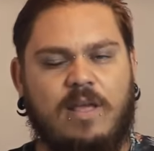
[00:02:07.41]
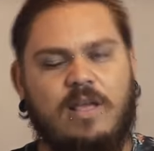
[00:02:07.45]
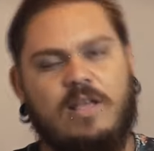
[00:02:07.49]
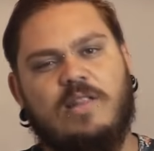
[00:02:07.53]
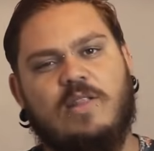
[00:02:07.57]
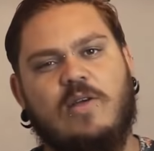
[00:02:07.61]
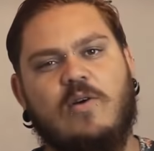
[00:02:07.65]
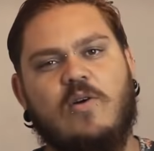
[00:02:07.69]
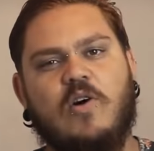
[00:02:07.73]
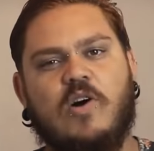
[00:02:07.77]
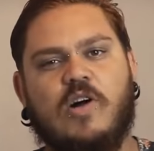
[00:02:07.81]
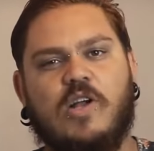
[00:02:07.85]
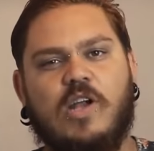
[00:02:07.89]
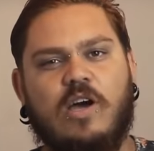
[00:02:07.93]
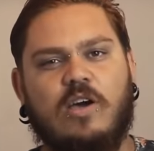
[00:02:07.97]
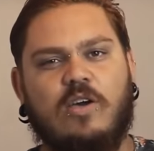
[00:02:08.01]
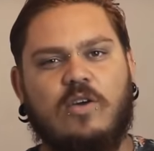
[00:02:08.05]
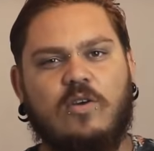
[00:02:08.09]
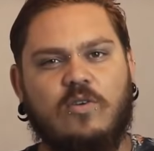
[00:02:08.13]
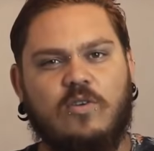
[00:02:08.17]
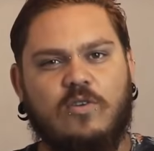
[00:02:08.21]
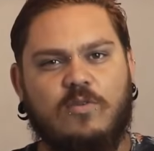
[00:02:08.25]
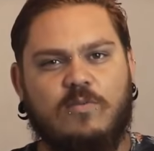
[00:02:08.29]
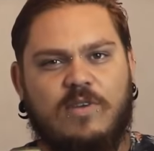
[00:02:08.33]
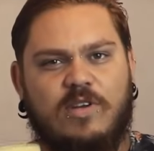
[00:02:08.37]
Então
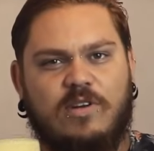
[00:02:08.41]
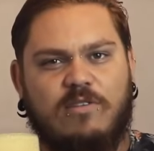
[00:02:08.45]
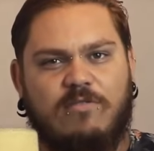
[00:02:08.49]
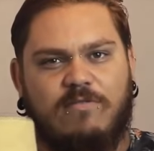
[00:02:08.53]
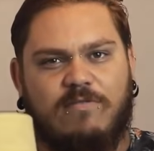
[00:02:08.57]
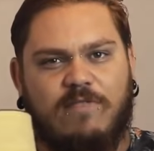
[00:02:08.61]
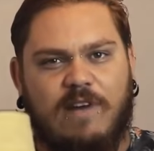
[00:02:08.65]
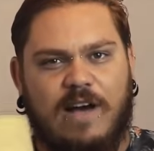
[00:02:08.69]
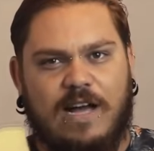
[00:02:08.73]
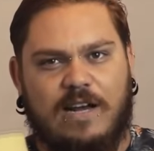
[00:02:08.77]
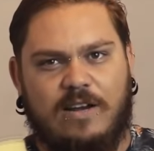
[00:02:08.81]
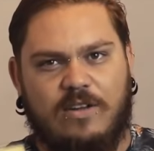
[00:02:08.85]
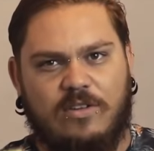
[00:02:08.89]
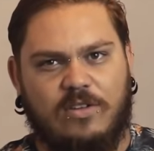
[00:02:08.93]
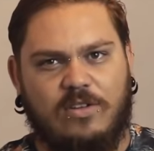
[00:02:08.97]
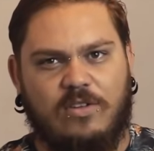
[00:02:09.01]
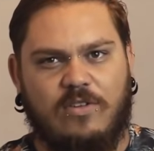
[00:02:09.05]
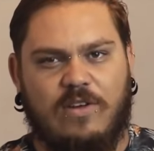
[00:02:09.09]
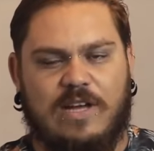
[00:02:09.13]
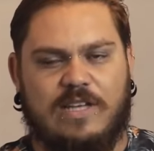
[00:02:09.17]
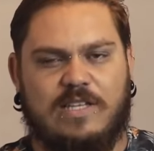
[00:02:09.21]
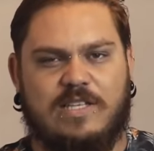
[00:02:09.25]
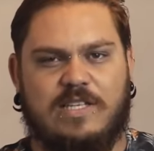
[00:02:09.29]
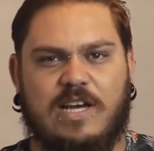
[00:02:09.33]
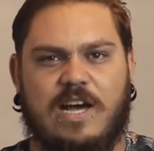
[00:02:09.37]
coloque um número válido
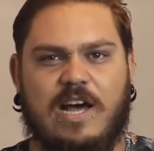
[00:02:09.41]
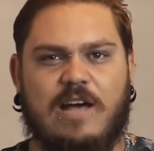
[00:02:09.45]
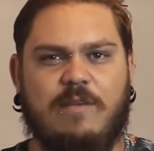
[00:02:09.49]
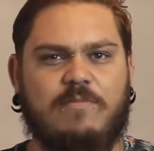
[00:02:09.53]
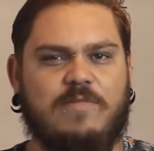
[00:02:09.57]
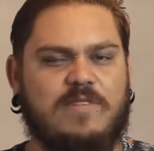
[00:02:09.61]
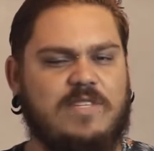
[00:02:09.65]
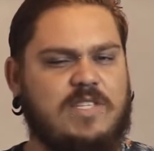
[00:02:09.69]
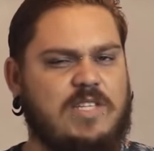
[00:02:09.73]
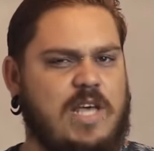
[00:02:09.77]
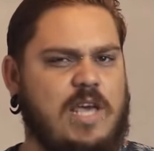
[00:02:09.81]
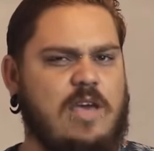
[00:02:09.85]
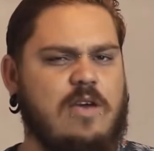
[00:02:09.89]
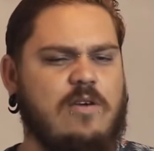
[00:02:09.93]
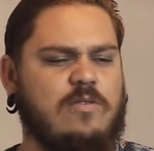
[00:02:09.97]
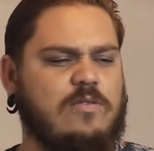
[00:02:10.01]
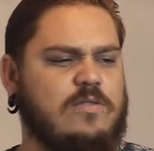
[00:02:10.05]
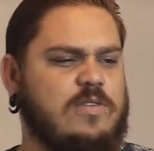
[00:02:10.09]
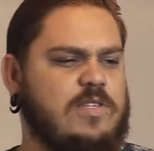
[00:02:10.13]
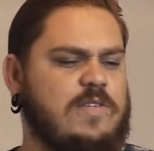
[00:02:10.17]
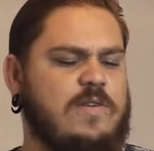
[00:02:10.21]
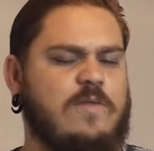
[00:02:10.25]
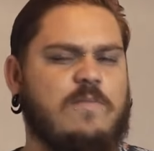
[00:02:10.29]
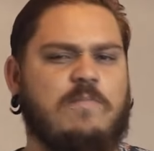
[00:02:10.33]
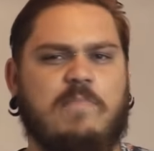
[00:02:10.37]
do WhatsApp, seu,
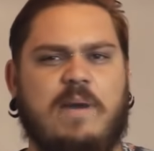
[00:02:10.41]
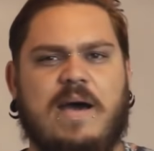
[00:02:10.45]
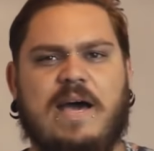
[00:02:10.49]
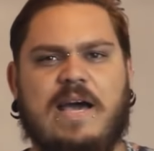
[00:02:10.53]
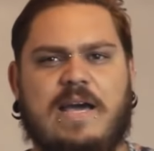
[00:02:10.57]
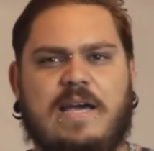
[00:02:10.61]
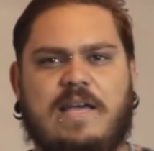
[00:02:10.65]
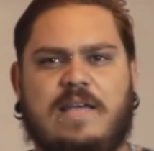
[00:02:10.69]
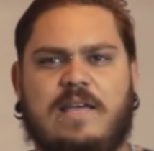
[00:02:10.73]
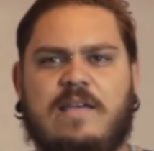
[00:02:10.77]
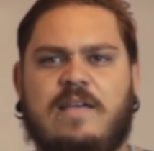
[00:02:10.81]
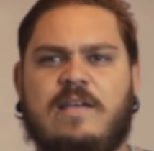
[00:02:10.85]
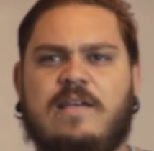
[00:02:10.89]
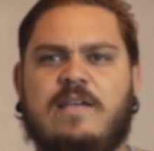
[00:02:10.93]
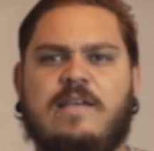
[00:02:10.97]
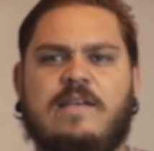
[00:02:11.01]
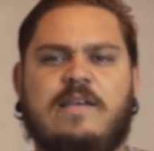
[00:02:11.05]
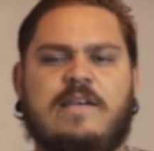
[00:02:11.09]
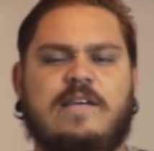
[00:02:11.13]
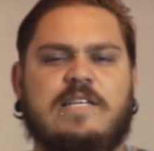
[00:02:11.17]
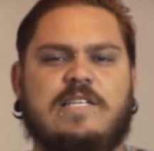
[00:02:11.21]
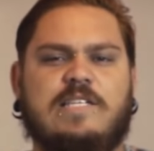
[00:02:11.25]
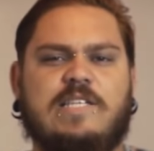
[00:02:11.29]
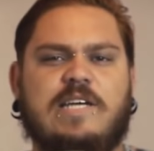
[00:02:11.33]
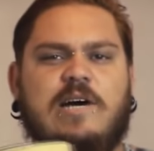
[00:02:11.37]
do seu pai,
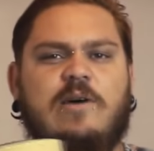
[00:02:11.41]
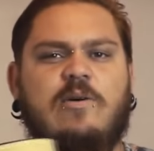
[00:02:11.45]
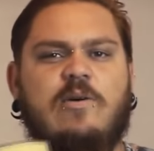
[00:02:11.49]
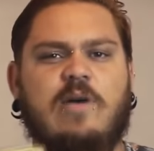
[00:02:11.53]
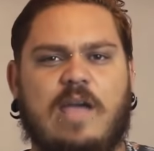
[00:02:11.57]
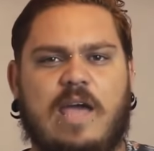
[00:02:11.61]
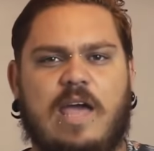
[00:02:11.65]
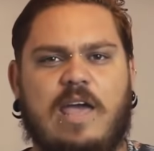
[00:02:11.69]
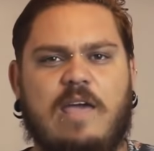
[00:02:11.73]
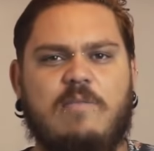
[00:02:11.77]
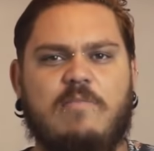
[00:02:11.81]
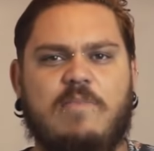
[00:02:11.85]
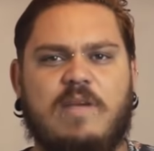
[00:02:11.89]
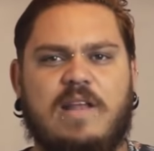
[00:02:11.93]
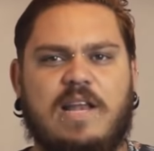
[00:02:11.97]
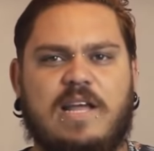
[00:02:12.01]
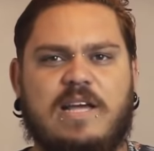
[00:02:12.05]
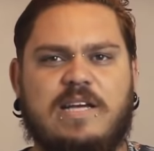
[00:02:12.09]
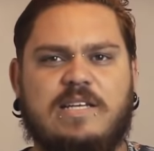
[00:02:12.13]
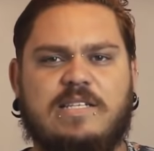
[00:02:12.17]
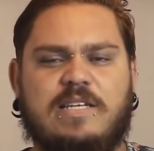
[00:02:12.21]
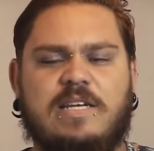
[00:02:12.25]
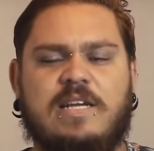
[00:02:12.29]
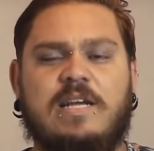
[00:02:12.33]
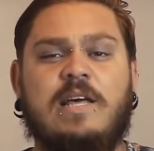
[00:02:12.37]
de alguém,
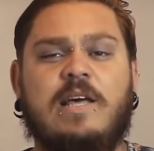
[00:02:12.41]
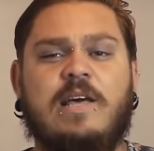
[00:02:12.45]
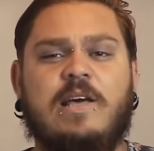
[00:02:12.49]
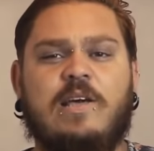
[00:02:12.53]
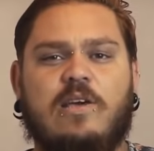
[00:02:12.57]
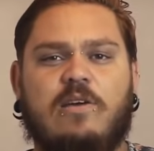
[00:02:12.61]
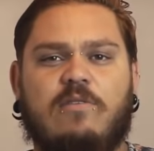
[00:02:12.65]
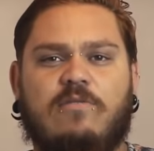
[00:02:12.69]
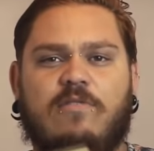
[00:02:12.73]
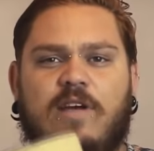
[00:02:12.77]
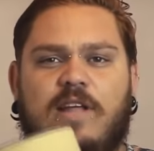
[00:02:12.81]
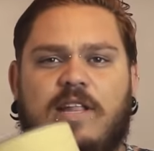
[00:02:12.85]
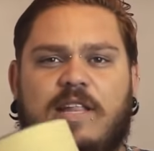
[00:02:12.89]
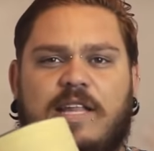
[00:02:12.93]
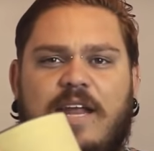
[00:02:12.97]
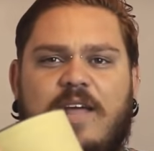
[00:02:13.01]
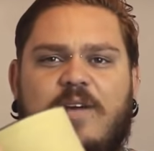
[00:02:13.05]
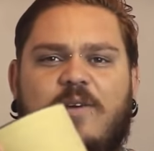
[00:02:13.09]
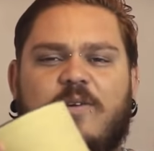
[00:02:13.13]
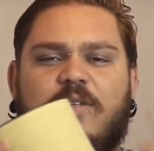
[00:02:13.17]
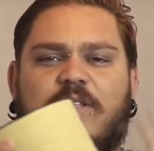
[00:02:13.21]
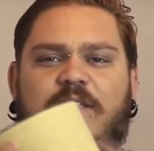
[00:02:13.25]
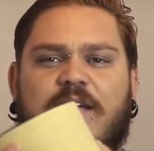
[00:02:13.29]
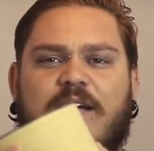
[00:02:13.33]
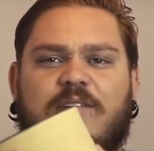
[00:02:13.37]
beleza? Que eu vou entrar em
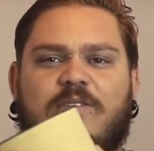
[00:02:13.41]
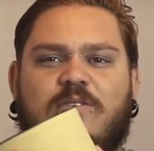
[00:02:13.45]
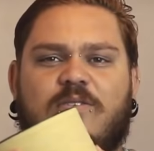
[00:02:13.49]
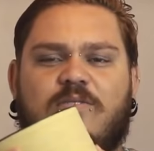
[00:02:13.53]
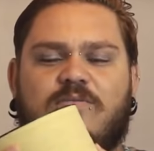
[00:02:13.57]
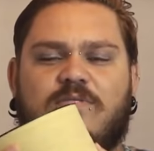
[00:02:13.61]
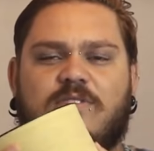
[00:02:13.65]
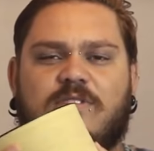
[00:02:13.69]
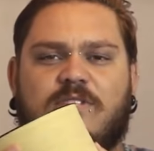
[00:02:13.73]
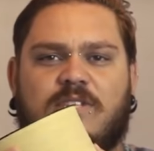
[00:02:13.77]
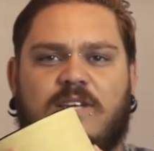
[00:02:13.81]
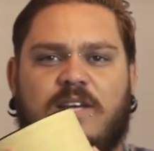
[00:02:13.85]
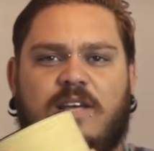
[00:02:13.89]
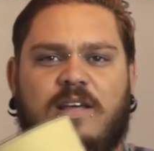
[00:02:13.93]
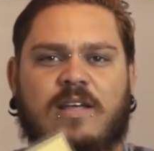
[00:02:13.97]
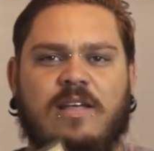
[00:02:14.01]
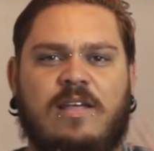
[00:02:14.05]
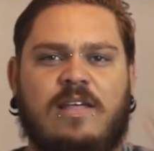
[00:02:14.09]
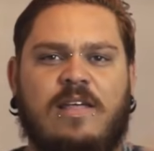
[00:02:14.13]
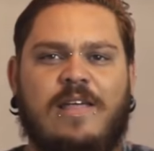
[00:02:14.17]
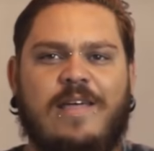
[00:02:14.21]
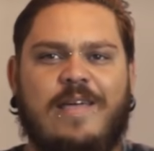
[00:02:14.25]
contato com você.